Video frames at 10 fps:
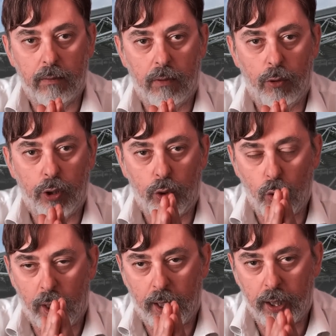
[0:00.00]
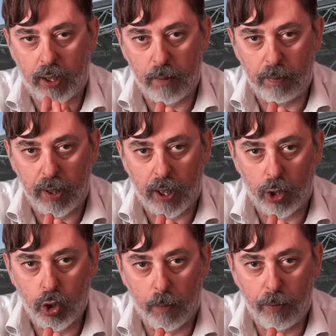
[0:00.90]
l'ho detto anche ai tempi di
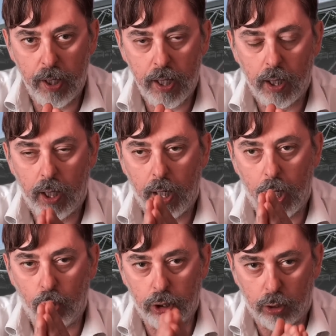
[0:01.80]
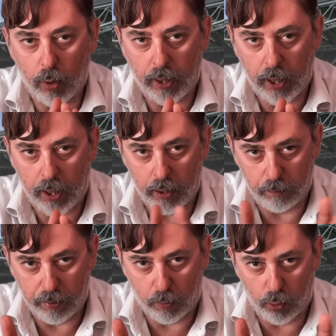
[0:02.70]
Calciopoli e l'ho detto anche
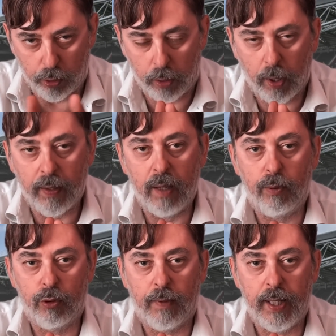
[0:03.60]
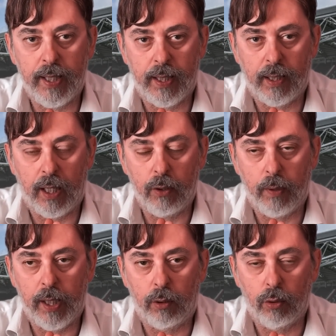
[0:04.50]
per quello che riguarda le plusvalenze della
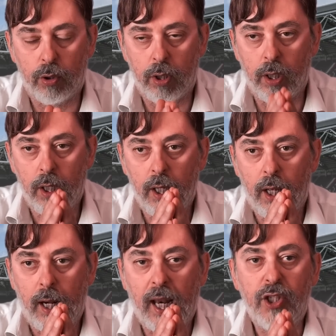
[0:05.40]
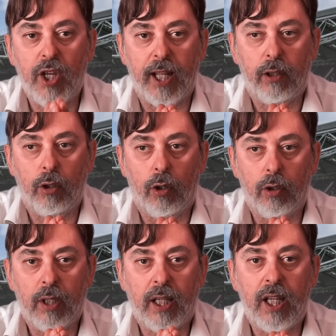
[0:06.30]
Juventus, l'accetto
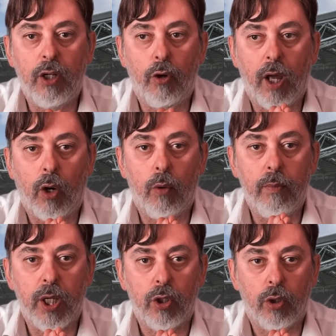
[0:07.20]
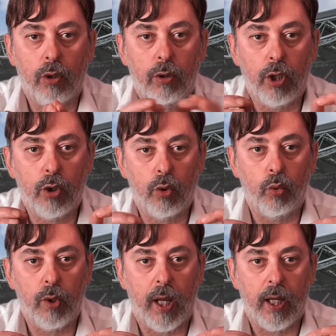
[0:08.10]
da chi non ha commesso
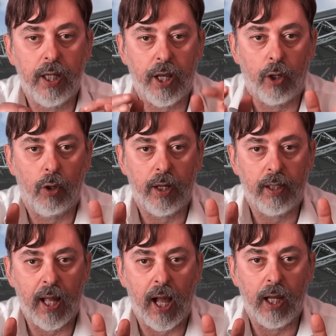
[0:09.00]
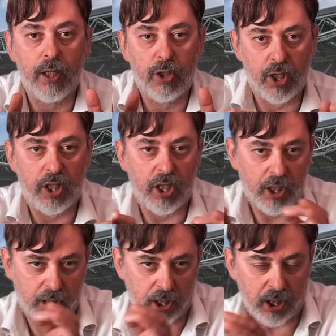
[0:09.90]
nessuna irregolarità, se si,
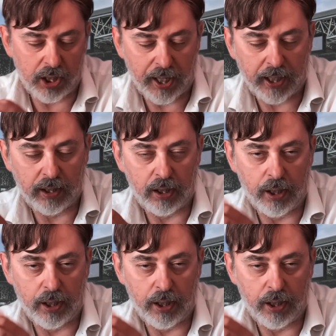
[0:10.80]
se si tratta di